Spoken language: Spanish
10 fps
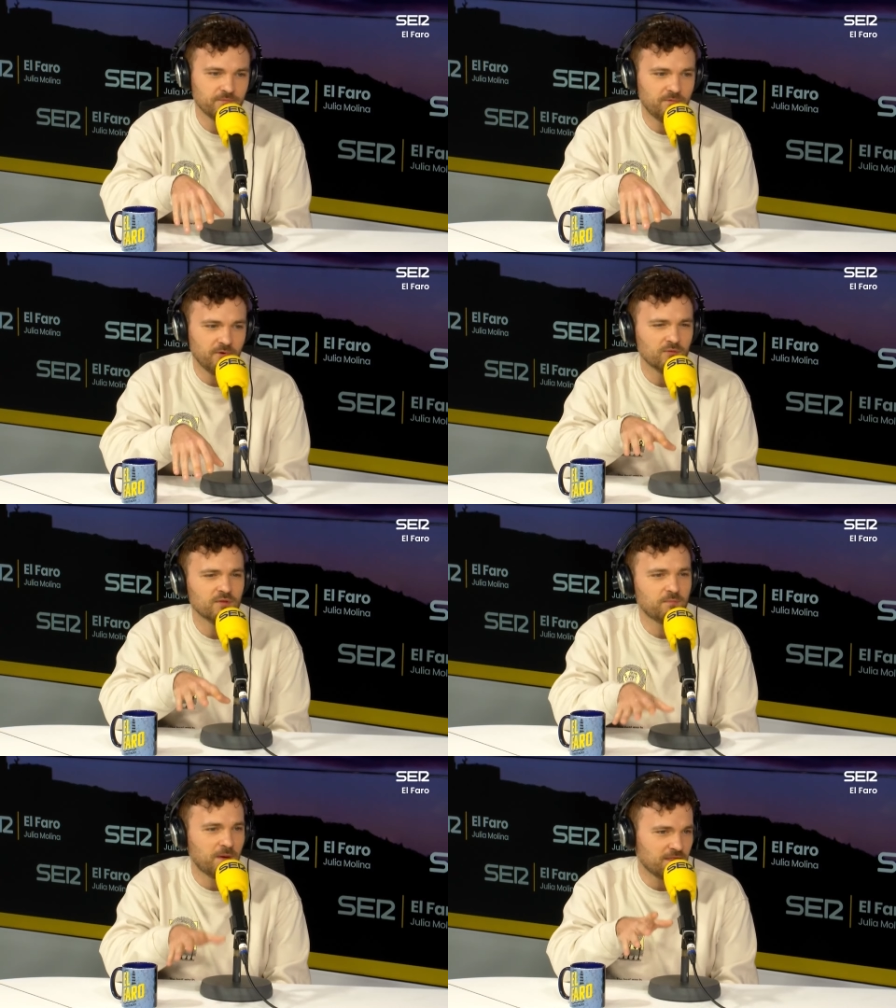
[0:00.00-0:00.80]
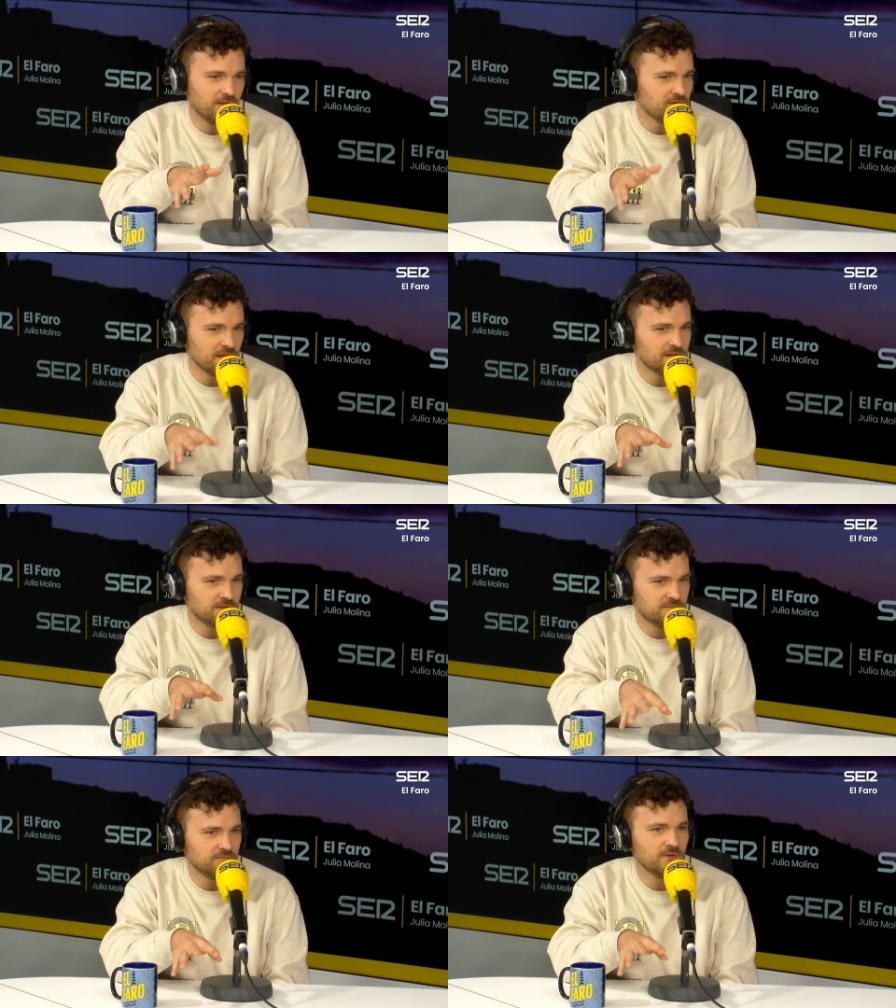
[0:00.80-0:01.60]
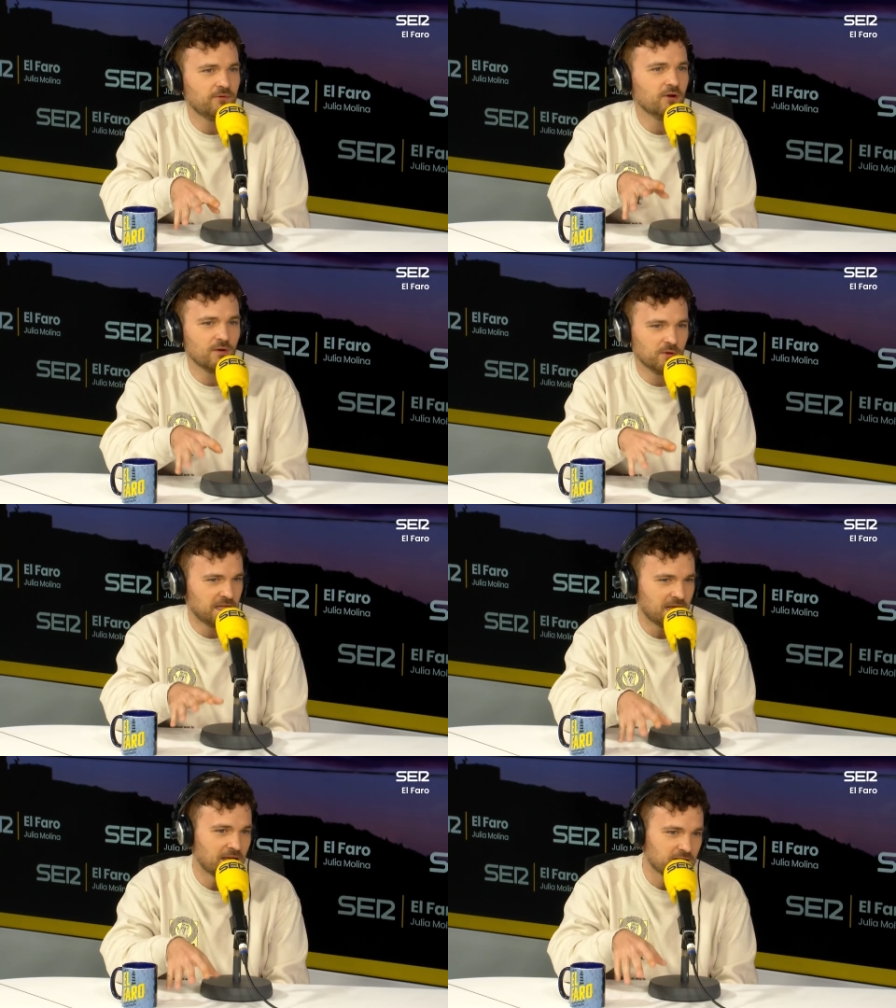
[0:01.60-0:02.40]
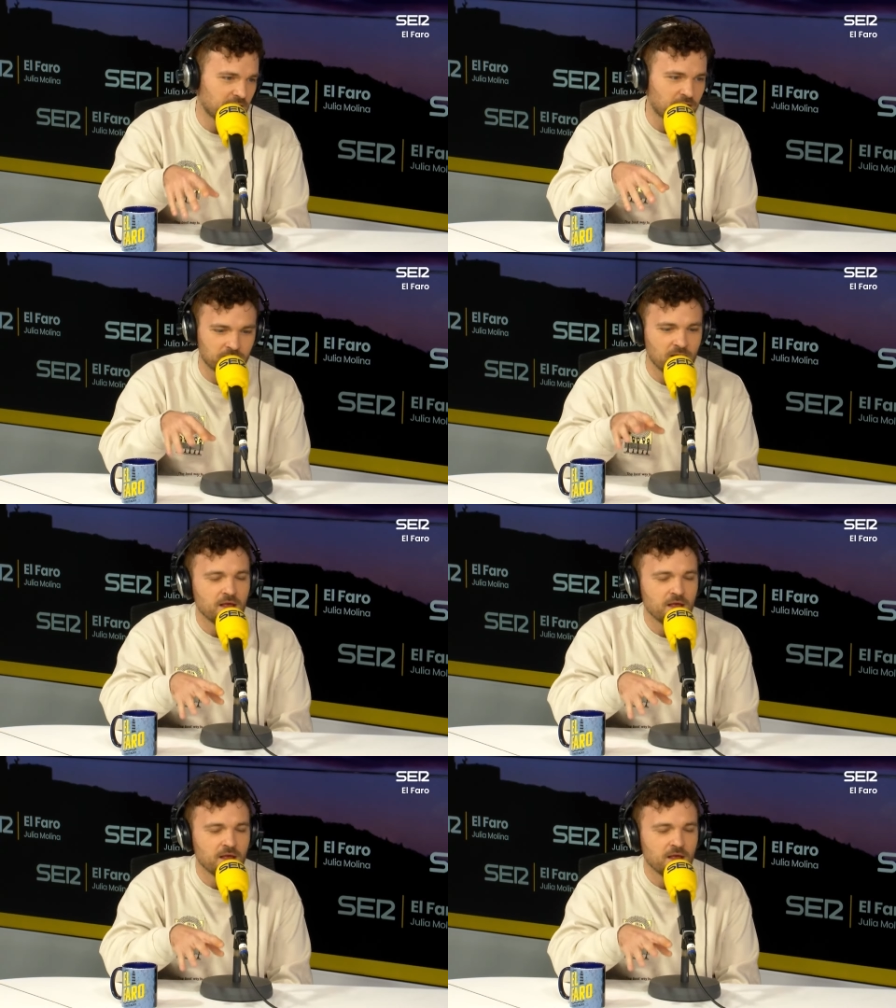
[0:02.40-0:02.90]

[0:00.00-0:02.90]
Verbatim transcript: fueron despacio y fueron como tenían que ser.